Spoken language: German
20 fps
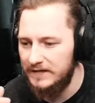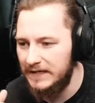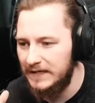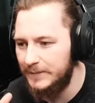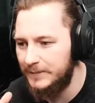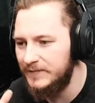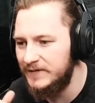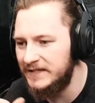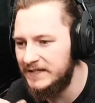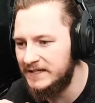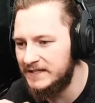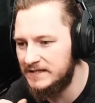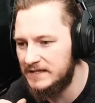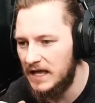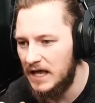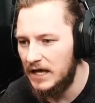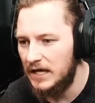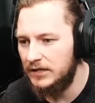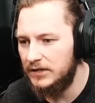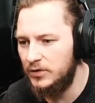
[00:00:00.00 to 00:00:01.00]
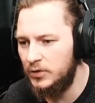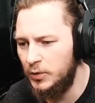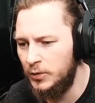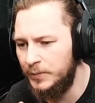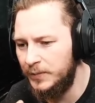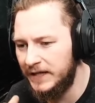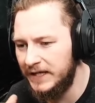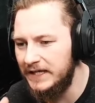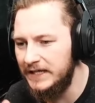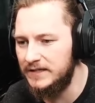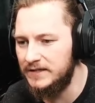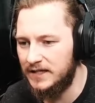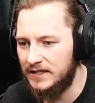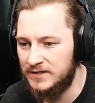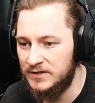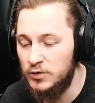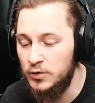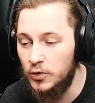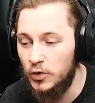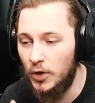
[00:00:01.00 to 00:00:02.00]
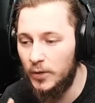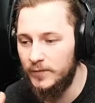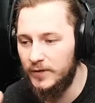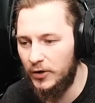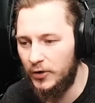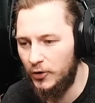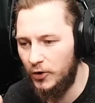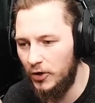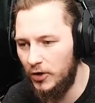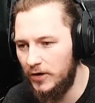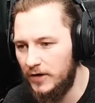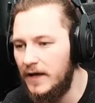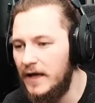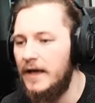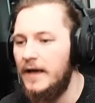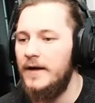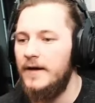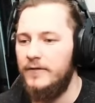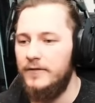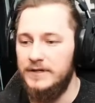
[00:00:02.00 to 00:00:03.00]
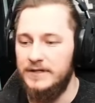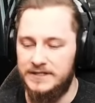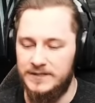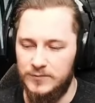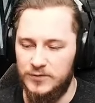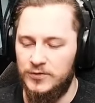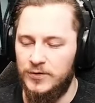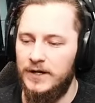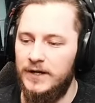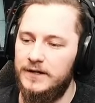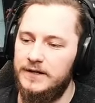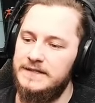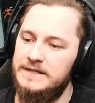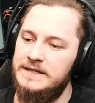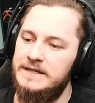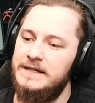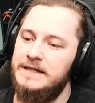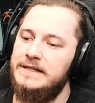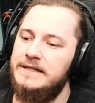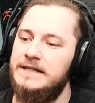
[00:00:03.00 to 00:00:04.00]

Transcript: eben jetzt die Hybriden. Dazu kommt auch noch, ist im Trailer gezeigt,